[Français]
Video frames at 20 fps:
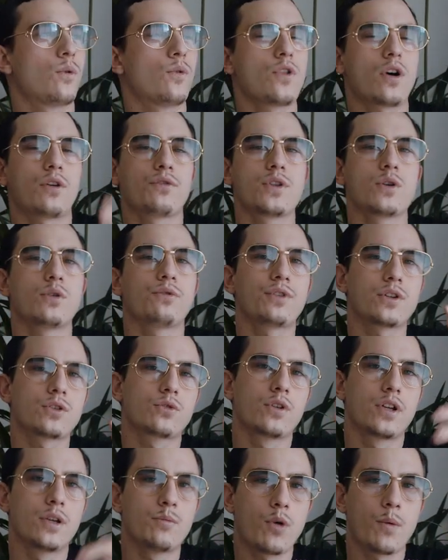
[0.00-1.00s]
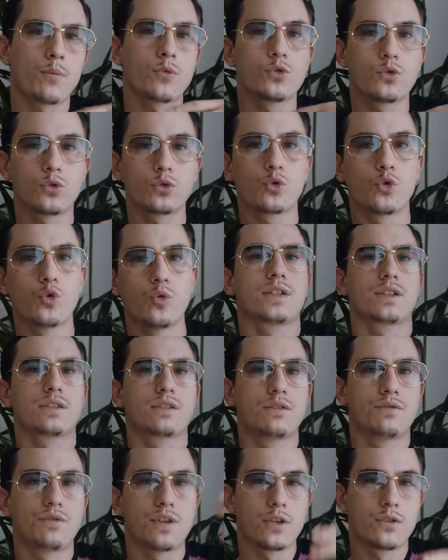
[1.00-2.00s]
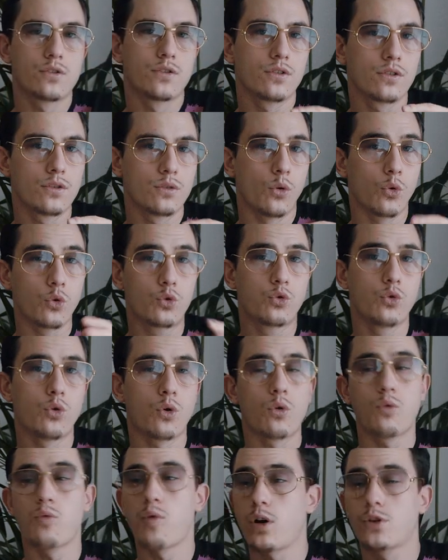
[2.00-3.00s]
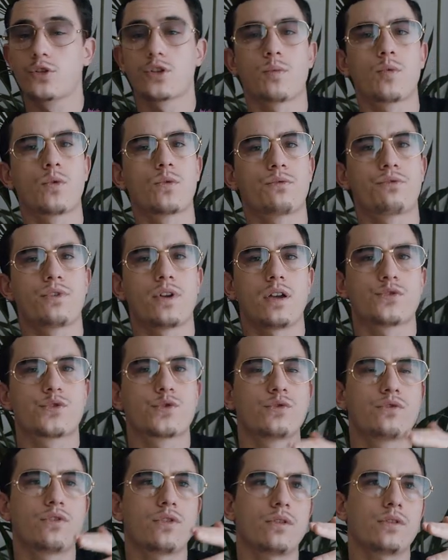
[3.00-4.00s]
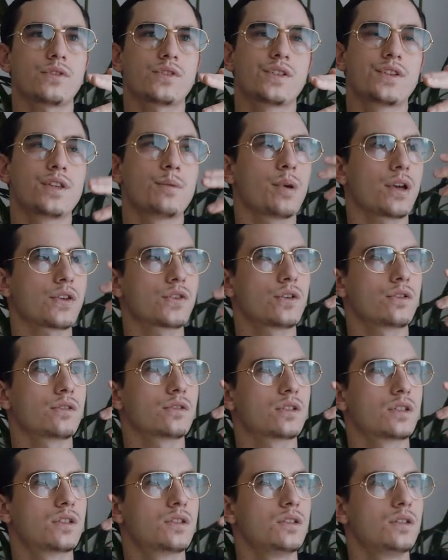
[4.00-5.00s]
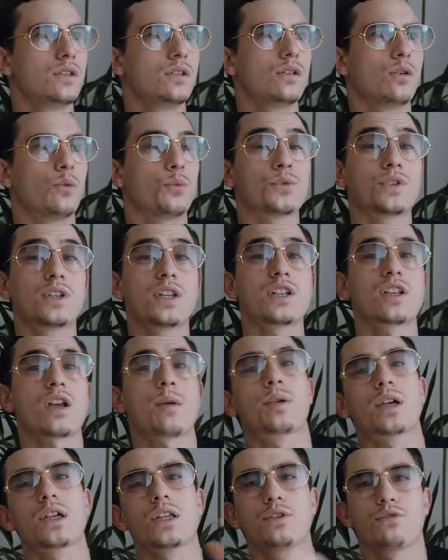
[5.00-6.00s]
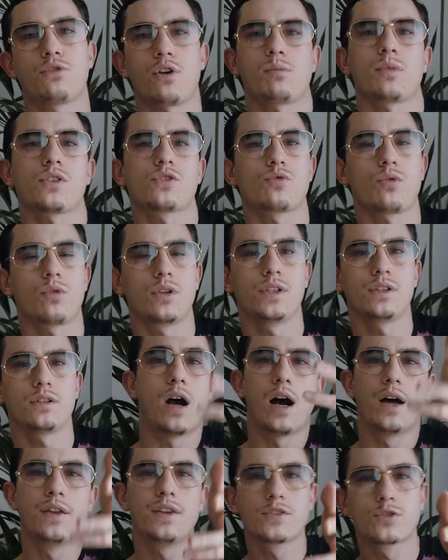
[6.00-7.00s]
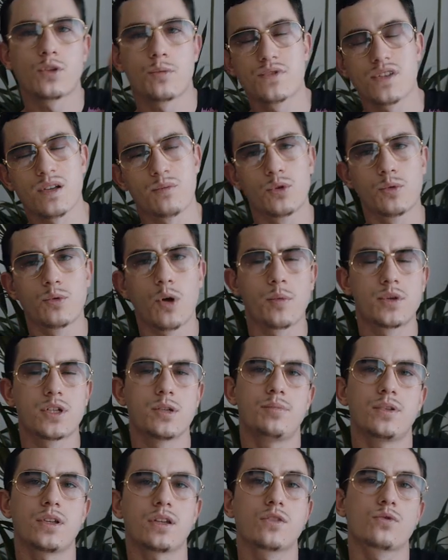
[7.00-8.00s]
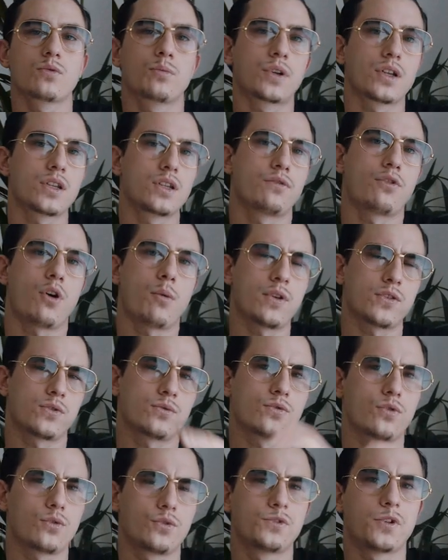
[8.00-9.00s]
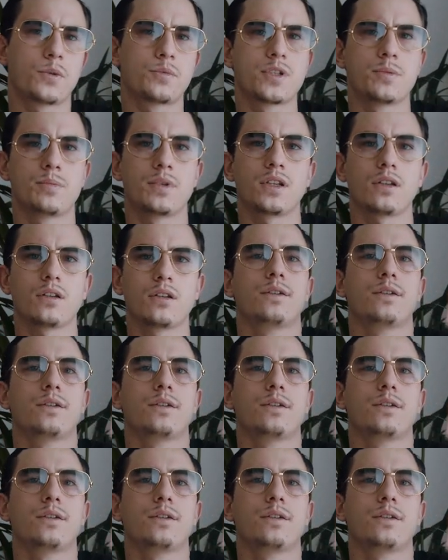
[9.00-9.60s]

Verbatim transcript: On en revenait au fait que les membres de notre groupe qui viennent euh, au cours, au workshop qu'on fait, souvent c'est des personnes qui ont déjà pris des formations en ligne. Un exemple simple, le dropshipping, ils ont pris des formations sur le dropshipping.